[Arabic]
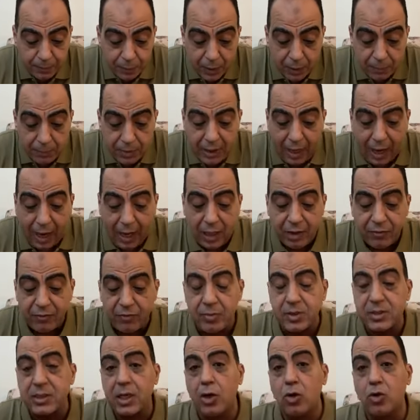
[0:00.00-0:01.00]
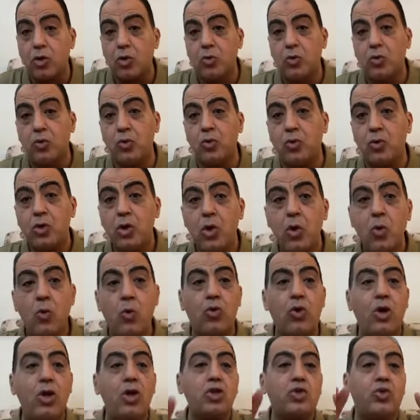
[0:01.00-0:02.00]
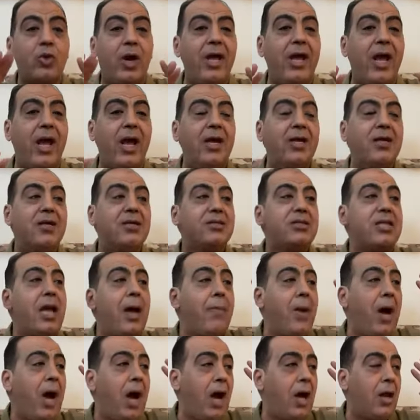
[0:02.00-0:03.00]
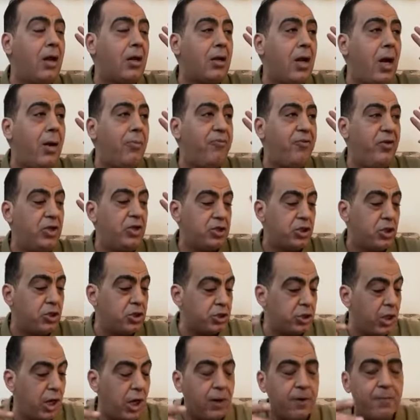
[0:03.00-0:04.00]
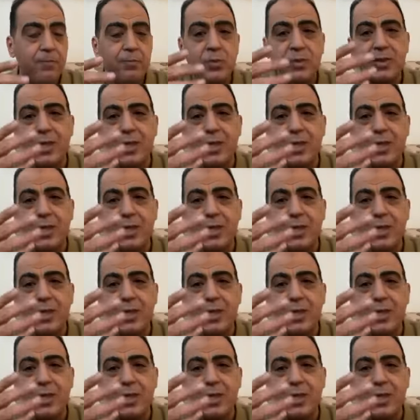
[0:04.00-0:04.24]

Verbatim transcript: بيتحكم في مزاج الجمهور وكل شويه سبع القاب في 20 شهر